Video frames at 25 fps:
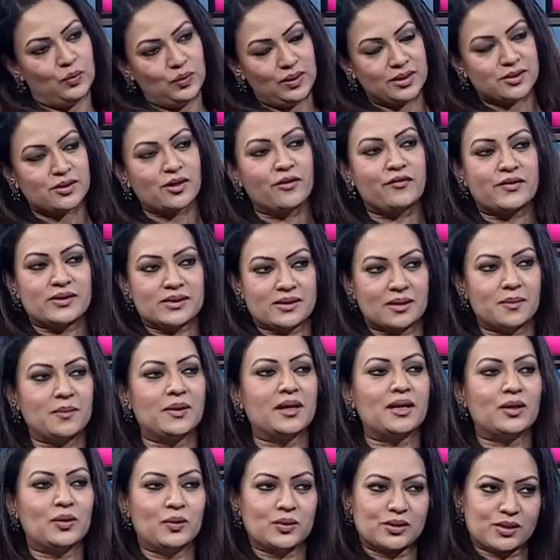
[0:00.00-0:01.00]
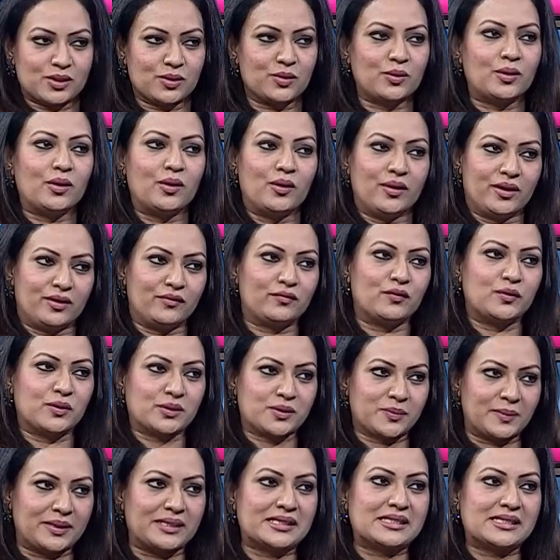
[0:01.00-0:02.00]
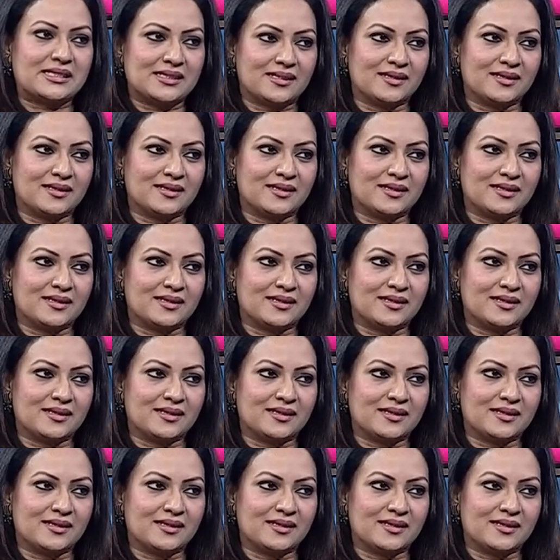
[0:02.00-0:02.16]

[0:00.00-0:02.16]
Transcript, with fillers: পুলিশ অফিসার মানে হচ্ছে তো ল এনফোর্সমেন্টই